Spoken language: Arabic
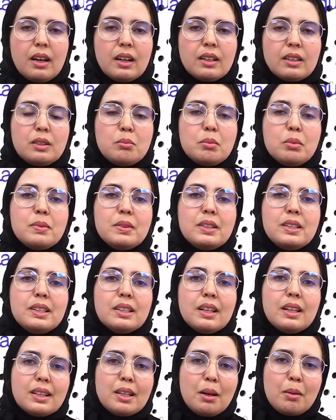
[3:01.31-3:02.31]
قد ما
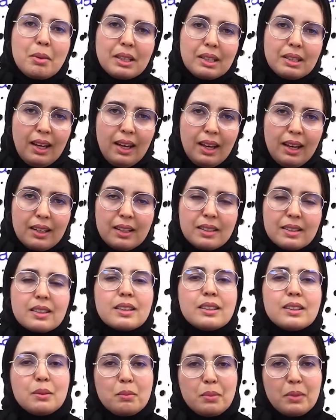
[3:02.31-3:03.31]
بدلنا نمط الحياه
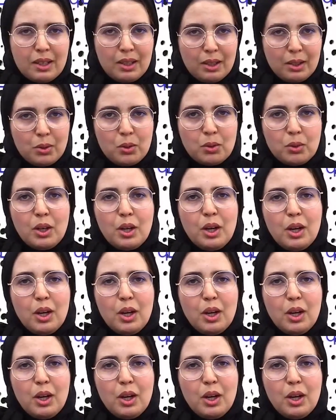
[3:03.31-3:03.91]
قد ما كيكون